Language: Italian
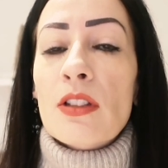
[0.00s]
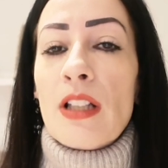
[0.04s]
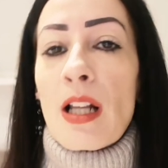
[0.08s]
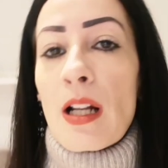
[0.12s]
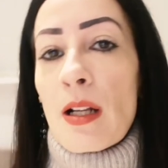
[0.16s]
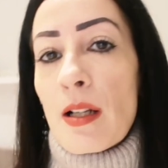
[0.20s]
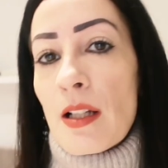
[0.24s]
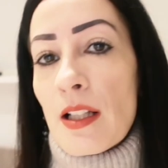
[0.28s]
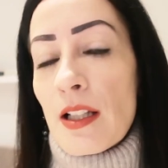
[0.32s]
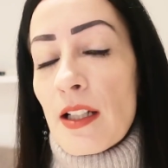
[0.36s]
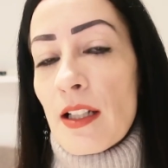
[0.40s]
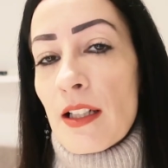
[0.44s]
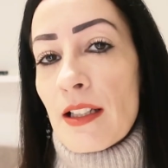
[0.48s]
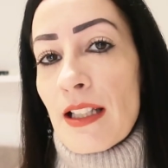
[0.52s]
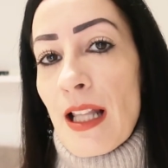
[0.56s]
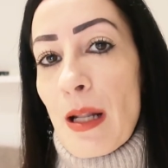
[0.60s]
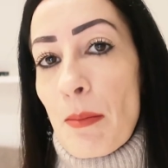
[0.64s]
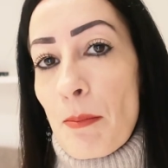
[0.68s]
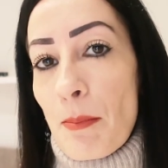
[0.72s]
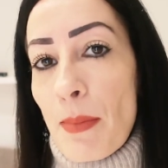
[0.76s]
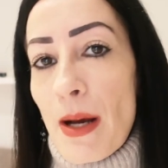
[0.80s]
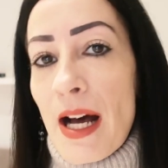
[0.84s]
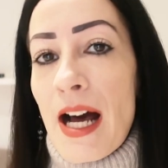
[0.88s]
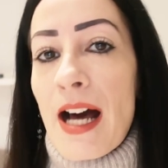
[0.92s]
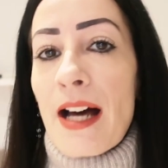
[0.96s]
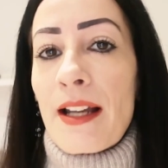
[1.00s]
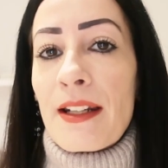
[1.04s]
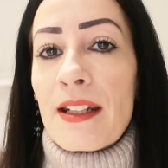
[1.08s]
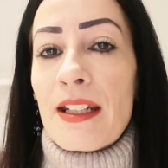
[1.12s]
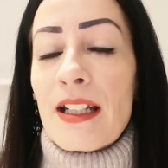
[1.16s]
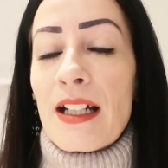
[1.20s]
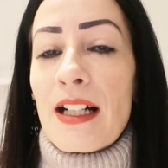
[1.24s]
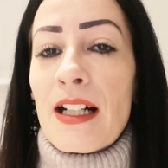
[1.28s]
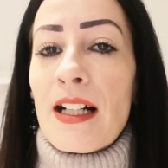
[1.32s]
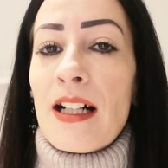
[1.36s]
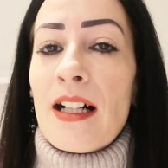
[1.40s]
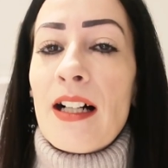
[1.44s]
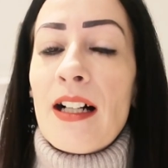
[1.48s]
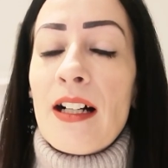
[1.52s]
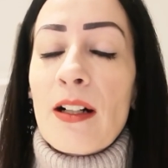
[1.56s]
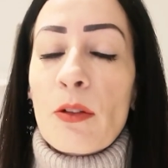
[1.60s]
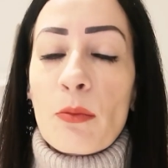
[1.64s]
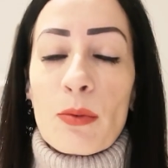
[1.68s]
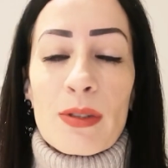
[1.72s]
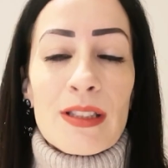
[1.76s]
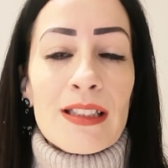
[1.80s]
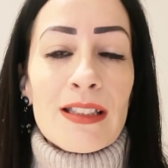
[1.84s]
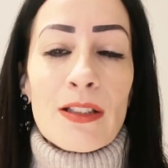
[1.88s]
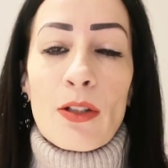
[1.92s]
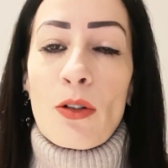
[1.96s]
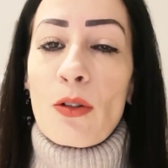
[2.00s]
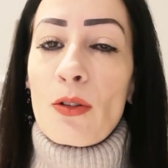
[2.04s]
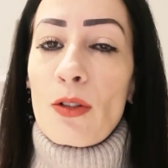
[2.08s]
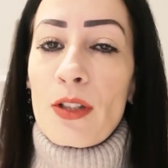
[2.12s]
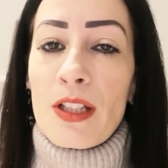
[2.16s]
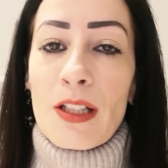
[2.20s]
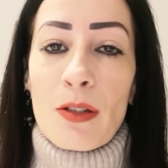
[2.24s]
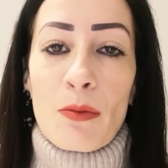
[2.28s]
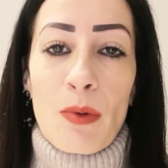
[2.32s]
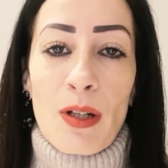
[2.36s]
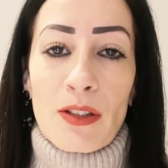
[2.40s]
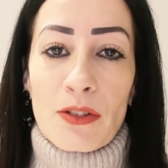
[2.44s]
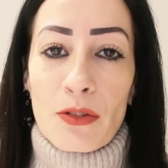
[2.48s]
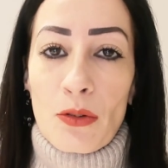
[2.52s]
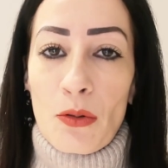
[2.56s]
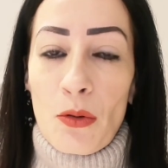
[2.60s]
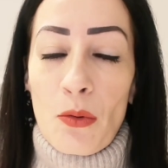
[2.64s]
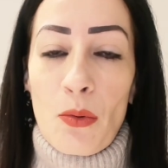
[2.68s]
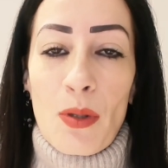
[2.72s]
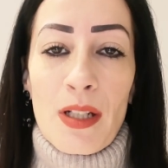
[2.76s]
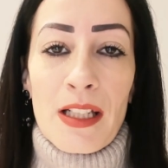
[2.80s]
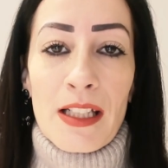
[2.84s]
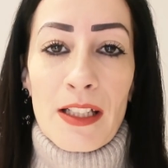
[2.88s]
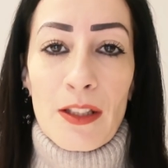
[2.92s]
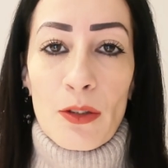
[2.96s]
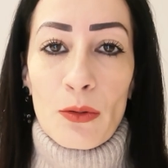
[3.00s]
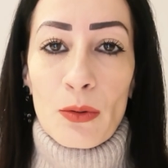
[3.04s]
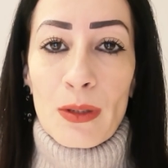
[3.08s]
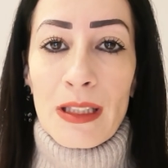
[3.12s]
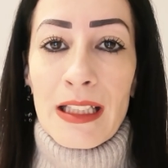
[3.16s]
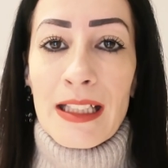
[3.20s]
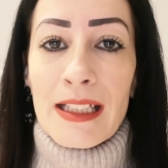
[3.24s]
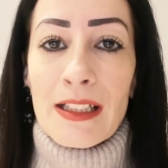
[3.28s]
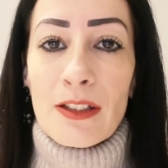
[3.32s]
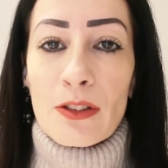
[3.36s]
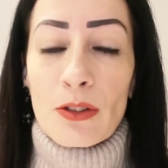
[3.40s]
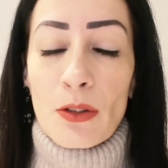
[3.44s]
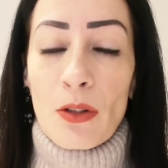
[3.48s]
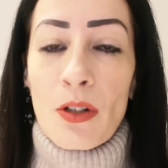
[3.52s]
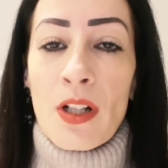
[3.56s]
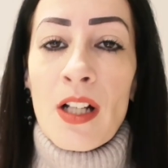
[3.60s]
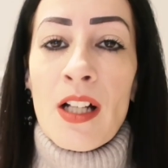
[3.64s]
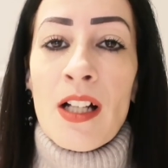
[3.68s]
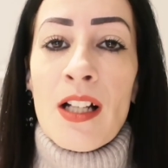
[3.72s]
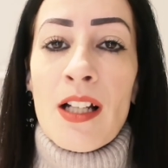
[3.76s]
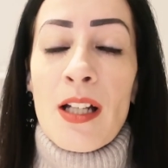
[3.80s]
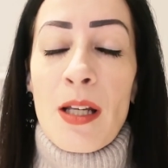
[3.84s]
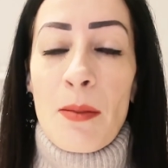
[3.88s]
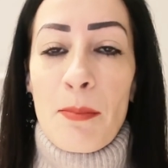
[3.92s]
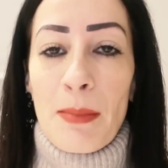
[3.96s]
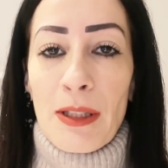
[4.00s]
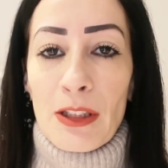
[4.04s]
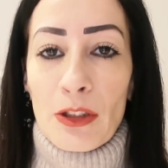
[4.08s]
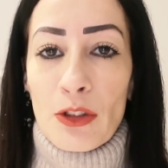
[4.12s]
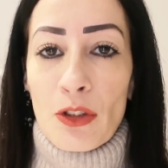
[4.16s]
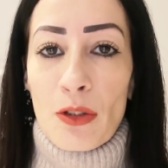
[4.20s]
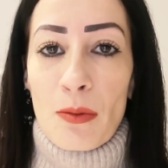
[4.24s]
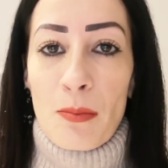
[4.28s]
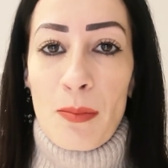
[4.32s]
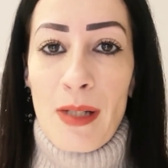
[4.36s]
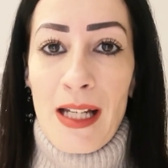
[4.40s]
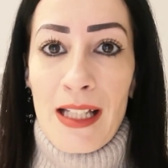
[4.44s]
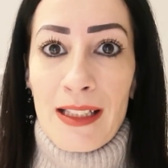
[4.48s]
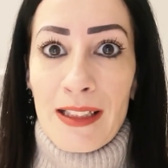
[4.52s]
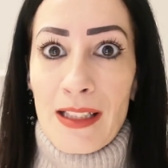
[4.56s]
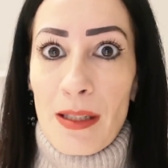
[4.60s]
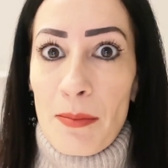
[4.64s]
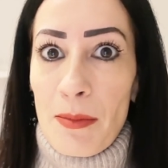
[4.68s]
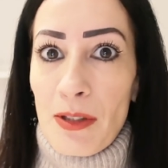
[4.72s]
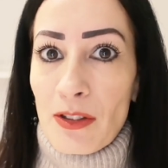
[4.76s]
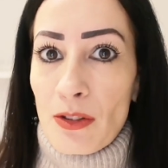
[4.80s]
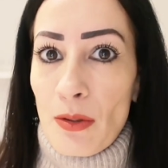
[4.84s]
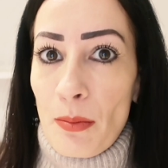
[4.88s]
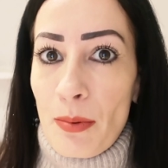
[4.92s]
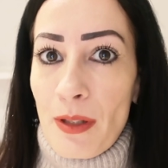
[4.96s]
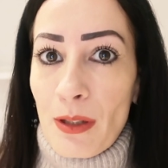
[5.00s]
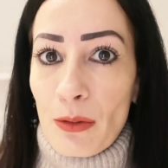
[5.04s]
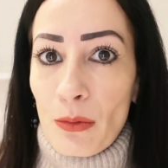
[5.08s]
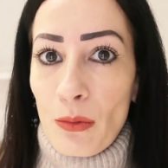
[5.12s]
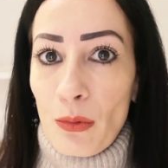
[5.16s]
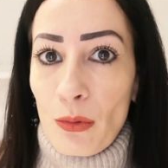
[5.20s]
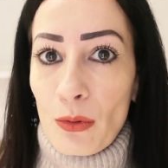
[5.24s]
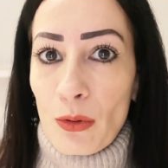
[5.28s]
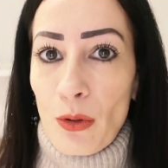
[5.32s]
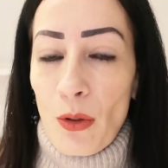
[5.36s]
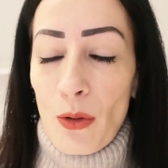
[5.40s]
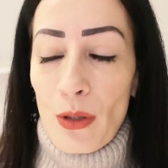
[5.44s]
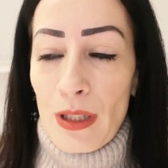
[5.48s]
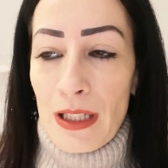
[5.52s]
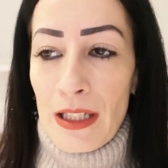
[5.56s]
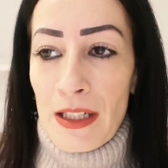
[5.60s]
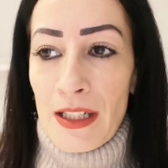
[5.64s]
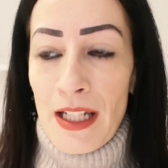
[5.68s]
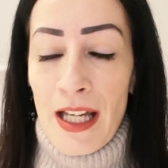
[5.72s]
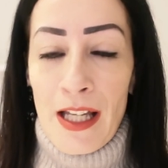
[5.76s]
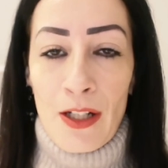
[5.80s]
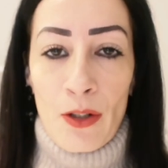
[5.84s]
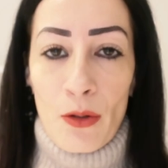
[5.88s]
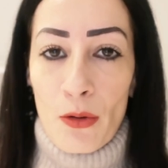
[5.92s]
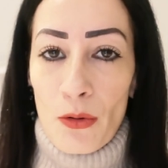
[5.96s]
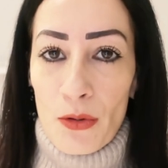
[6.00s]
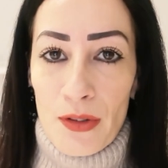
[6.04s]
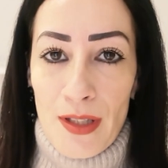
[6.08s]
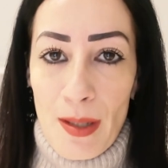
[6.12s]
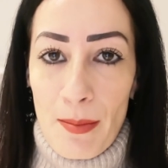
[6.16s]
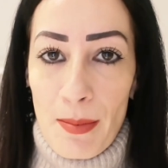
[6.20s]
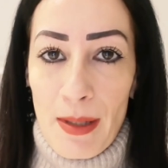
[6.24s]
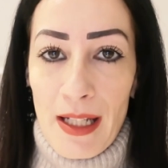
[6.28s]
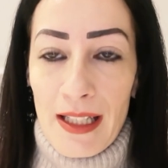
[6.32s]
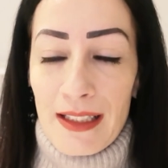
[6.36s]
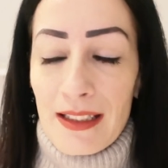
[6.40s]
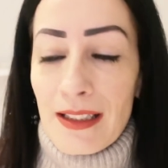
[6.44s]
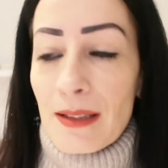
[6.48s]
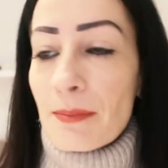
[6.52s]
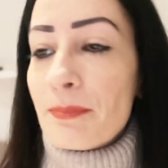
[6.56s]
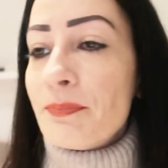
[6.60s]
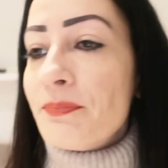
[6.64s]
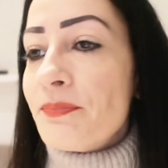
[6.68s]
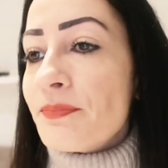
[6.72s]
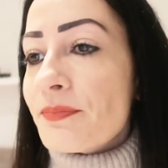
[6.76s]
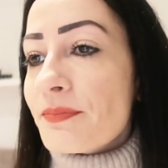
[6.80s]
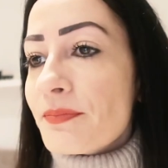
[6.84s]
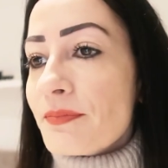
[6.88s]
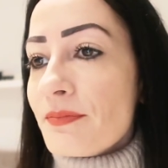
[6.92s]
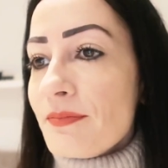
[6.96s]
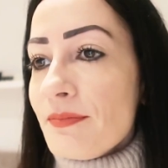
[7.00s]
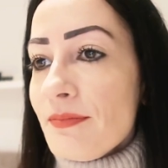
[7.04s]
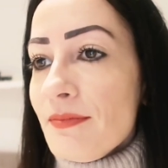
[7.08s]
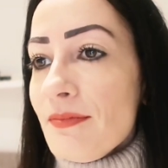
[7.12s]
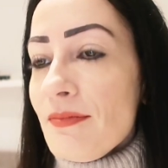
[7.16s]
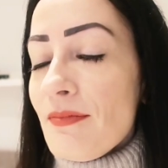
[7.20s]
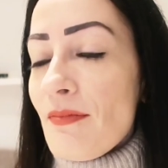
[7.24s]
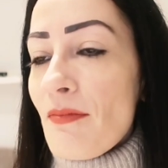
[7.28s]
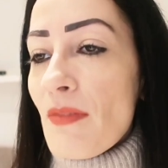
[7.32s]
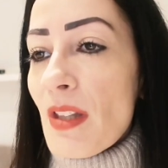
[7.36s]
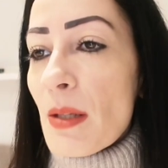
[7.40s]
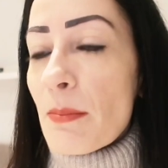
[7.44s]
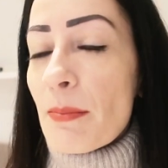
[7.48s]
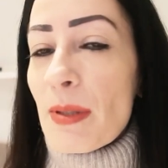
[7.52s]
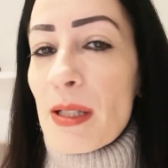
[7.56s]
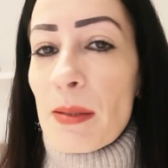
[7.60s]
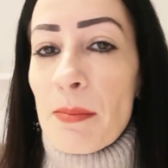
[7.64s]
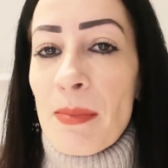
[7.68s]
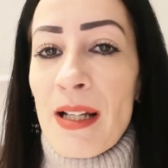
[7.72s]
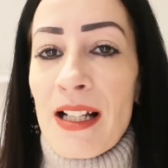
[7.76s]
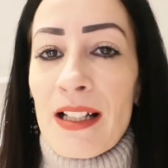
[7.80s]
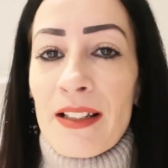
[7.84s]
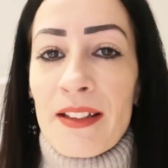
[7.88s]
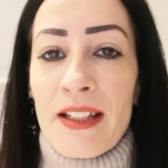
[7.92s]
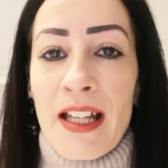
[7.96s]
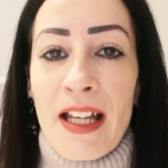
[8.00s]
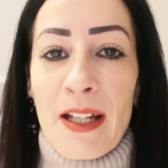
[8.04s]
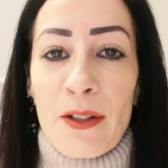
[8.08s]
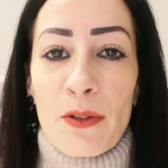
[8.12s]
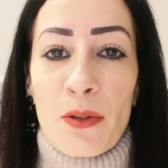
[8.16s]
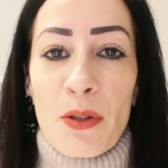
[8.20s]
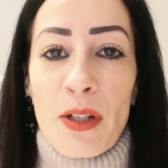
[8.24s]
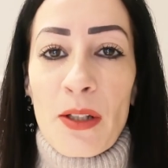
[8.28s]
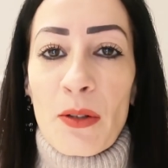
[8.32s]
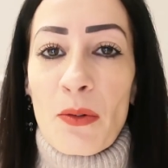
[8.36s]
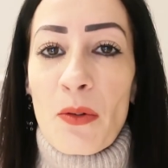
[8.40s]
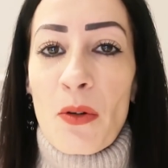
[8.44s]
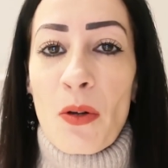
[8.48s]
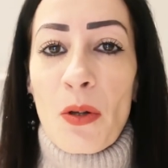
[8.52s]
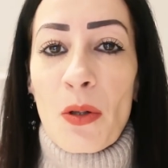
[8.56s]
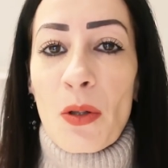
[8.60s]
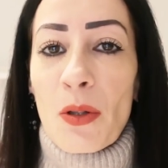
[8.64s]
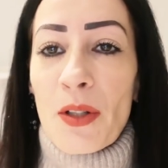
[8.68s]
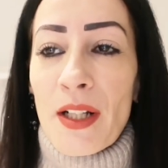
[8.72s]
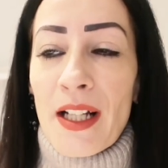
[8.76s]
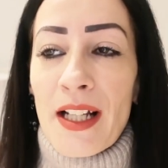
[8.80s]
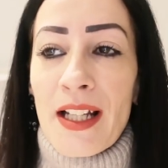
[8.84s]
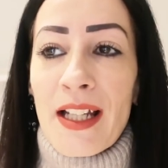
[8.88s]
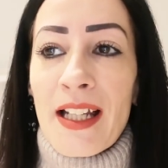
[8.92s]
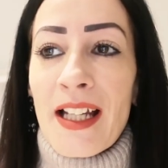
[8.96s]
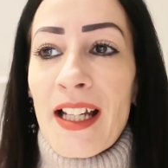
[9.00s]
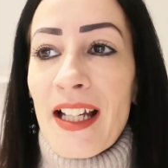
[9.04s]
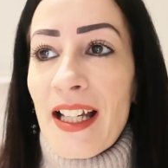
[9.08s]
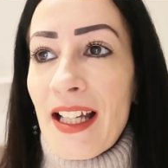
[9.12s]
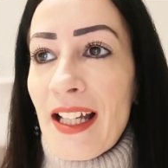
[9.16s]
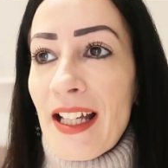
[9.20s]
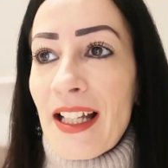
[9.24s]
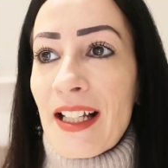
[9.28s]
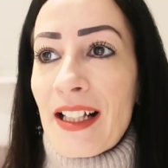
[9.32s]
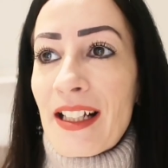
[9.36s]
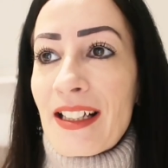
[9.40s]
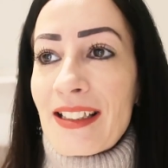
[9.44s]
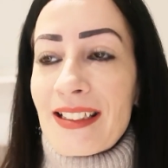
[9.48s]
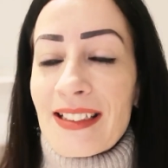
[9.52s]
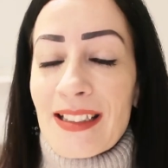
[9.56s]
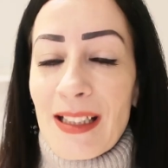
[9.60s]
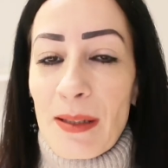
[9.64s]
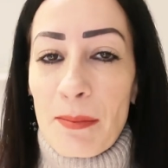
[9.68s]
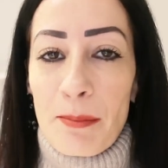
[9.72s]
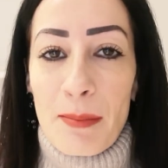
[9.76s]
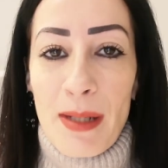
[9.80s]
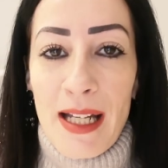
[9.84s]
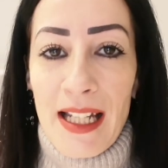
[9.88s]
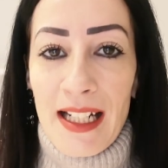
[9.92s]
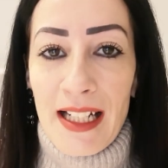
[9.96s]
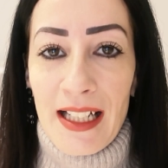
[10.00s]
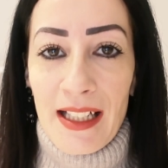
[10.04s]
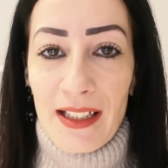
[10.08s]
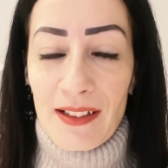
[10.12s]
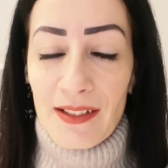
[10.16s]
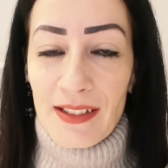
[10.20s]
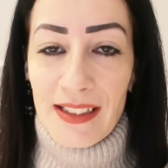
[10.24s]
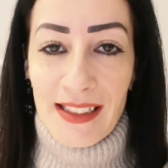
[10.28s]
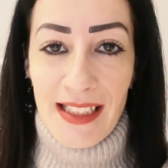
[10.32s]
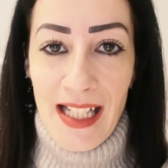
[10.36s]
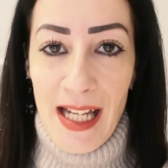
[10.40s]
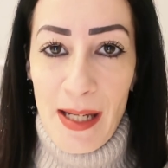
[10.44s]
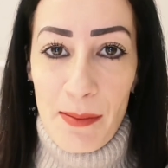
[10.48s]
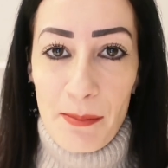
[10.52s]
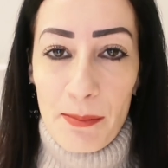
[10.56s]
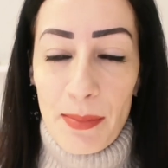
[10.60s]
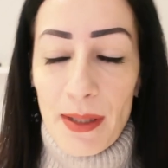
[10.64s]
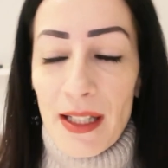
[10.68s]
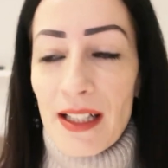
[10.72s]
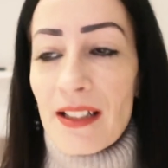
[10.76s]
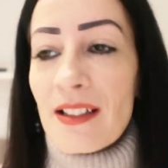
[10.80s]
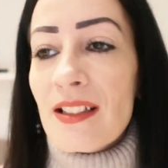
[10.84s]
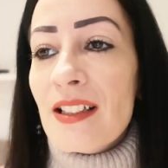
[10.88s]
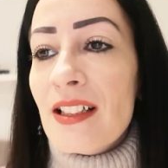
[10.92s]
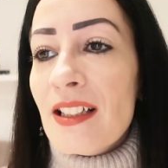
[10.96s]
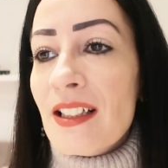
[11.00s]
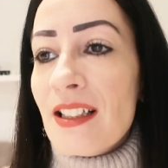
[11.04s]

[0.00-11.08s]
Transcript: dal, dal panna, questi colori qua sono quelli che utilizzo maggiormente, ma soprattutto il nero, lo sapete. Per me il nero è un colore che, che sta bene sempre,